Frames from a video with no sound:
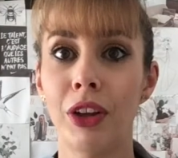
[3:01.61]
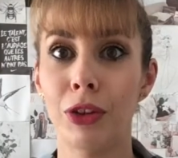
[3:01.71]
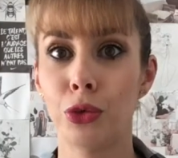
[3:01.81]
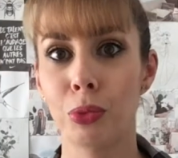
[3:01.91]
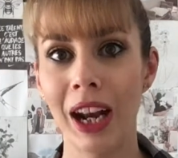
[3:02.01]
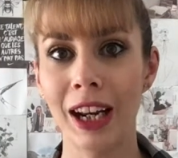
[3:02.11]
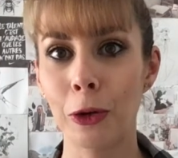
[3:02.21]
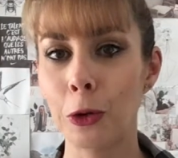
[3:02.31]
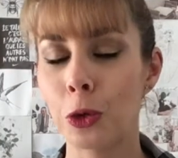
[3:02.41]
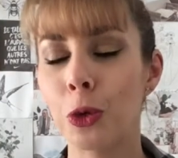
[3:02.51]
avait du mal à le
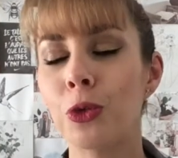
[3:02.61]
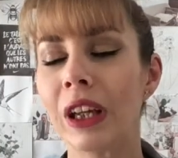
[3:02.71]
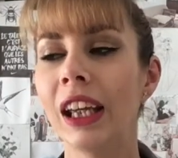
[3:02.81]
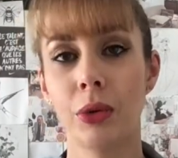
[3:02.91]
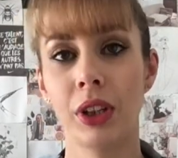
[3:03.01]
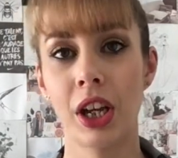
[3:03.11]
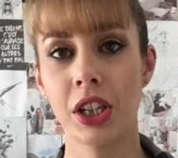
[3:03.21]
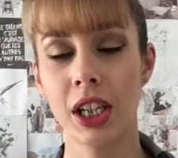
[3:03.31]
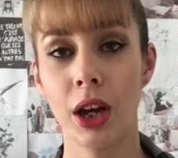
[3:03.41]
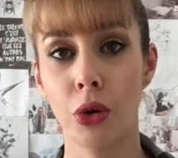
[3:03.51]
retrouver. Qu'on a
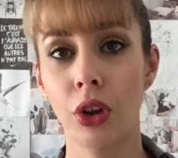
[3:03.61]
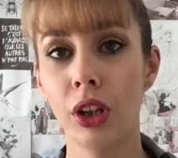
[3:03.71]
acheté un collier